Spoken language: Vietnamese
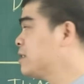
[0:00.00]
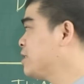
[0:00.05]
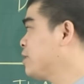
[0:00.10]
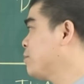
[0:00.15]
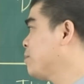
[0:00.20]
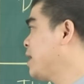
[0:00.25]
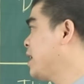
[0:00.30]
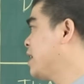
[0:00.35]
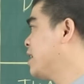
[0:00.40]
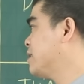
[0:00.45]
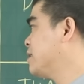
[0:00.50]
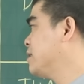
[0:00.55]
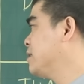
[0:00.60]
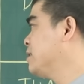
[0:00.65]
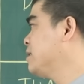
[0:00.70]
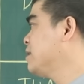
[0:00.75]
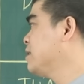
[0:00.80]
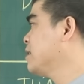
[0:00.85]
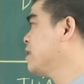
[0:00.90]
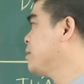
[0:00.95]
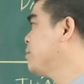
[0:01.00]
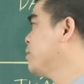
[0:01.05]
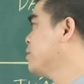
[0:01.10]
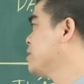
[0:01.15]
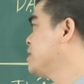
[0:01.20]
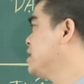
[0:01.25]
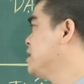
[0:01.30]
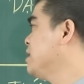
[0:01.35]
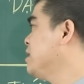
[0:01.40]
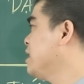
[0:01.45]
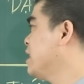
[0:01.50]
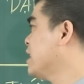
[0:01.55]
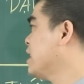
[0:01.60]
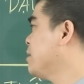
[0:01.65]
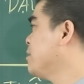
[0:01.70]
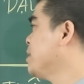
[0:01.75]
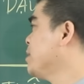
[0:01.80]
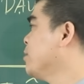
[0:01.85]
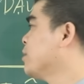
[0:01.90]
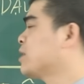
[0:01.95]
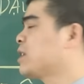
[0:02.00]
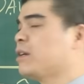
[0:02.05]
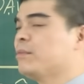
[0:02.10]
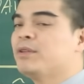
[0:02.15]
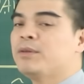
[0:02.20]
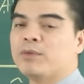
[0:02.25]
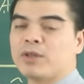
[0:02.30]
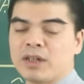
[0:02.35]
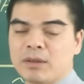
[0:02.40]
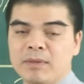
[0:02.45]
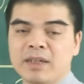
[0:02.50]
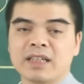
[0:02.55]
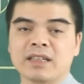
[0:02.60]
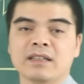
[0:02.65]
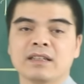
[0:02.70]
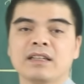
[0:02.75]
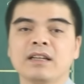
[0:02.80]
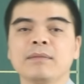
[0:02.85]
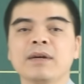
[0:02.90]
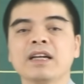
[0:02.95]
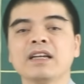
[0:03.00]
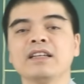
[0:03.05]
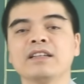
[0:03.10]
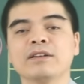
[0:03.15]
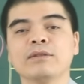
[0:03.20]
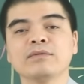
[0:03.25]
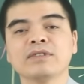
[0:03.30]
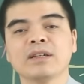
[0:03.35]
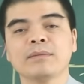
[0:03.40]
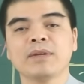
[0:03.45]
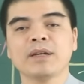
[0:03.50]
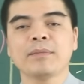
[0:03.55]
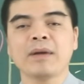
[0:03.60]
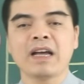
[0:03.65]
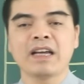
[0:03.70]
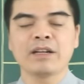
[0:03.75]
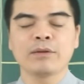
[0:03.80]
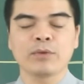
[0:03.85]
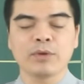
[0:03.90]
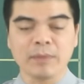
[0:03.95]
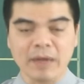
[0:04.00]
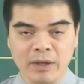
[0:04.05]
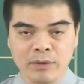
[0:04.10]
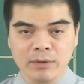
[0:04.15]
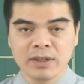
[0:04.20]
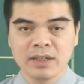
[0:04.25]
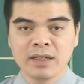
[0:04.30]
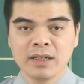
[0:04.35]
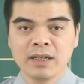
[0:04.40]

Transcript: trong 3 ngày tới từ ngày 9 đến ngày 11 tháng 11 âm lịch năm 2023 năm Quý Mão.